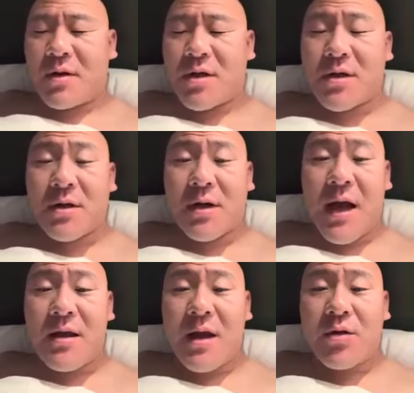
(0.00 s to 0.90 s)
其实
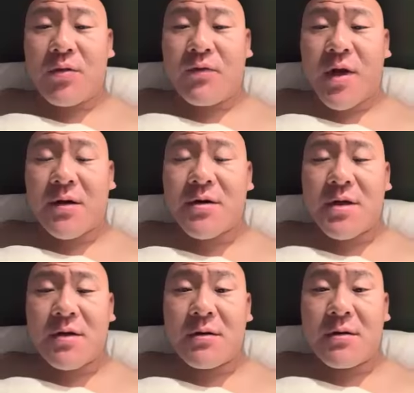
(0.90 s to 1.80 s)
概念都非常
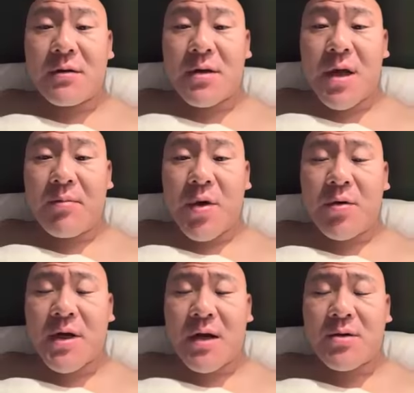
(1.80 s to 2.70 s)
新，也没有
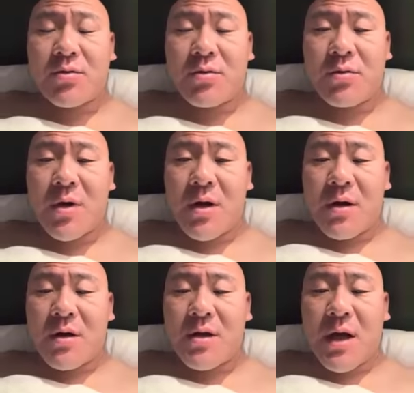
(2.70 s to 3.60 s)
产出
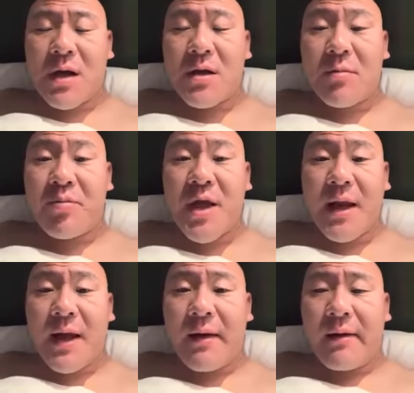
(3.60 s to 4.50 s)
相应的币
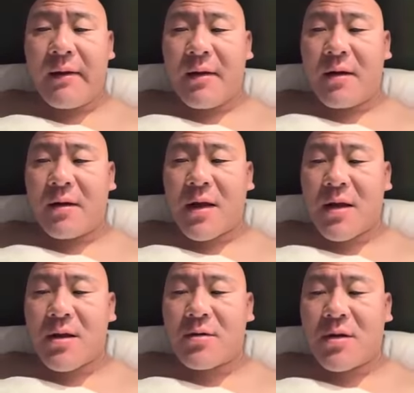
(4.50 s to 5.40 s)
来，大
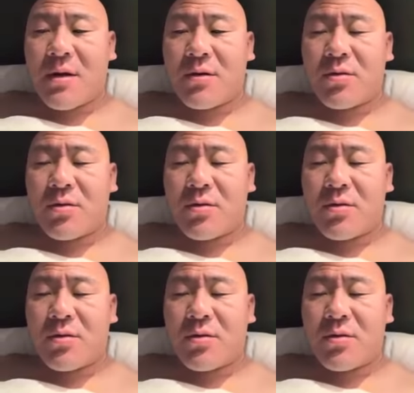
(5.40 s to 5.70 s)
家就盯